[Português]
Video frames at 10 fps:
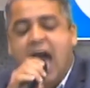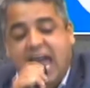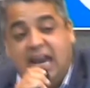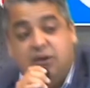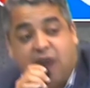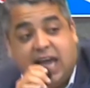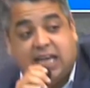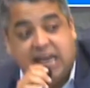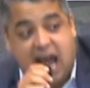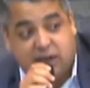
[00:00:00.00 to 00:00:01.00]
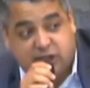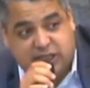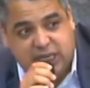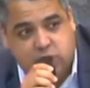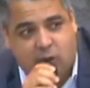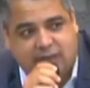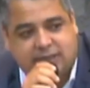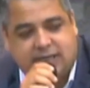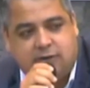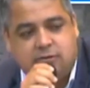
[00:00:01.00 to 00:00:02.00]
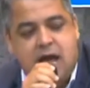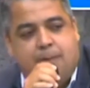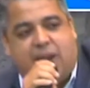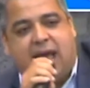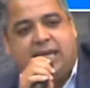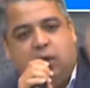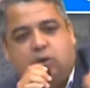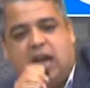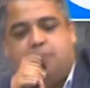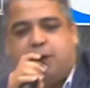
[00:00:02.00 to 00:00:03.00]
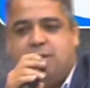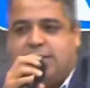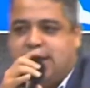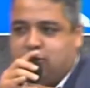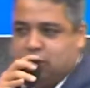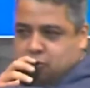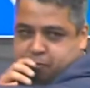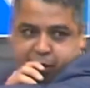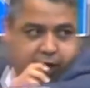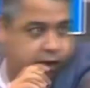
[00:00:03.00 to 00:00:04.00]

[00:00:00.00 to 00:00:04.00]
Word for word: Ele vai criar situação para aquilo que ele prometeu se cumprir.